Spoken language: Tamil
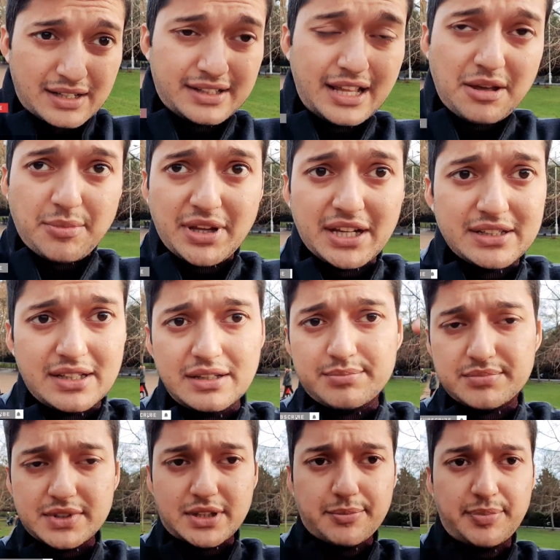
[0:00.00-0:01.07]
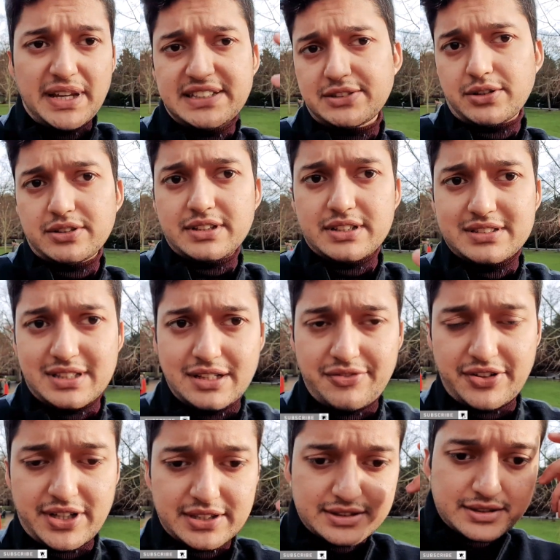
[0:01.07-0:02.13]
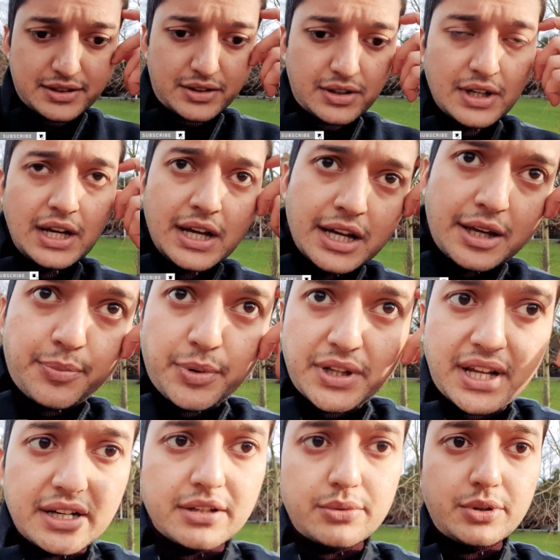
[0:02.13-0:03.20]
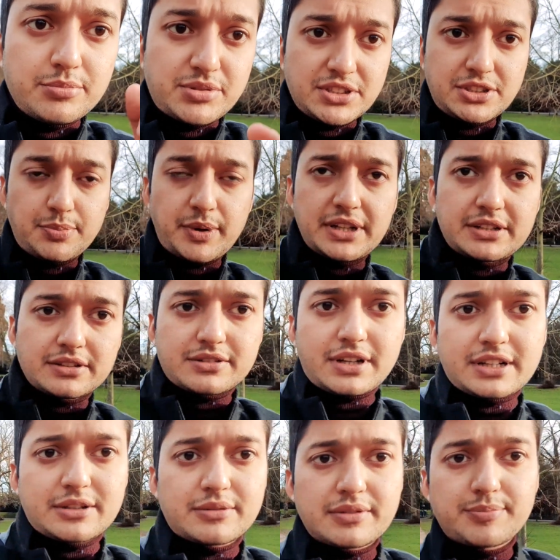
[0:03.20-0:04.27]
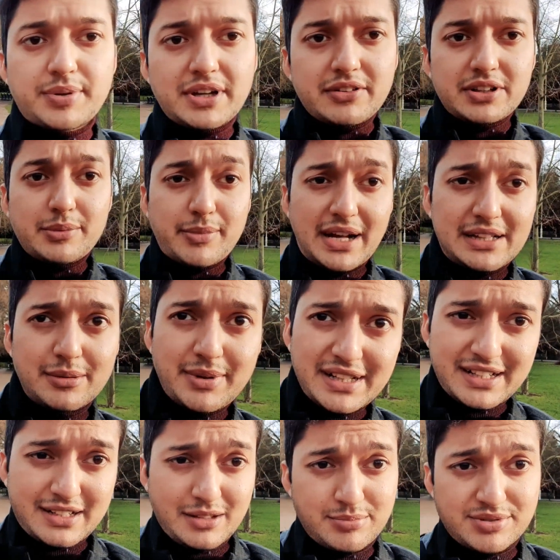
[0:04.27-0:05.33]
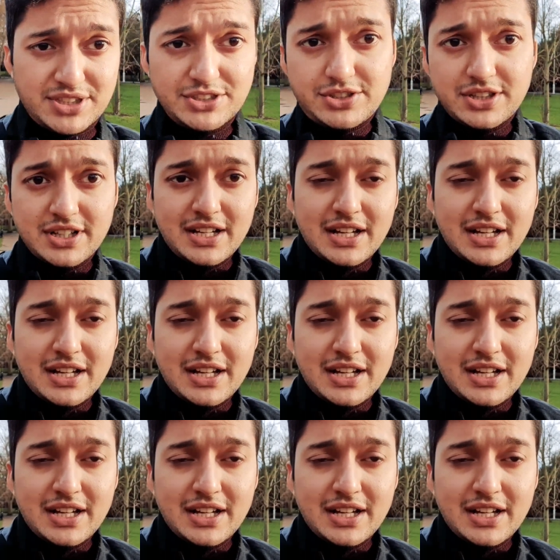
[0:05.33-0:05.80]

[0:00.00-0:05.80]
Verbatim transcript: நேமியான பேஸ்ட் ஆன் சிக்னிஃபிகன்ஸ் ஸோ இப்போ நாங்கள் ஒரு பிரிட்ஜ் போயிட்டு இருக்கோம் அதுக்கு பேர் வந்து மேத்தமேட்டிக்கல் பிரிட்ஜ்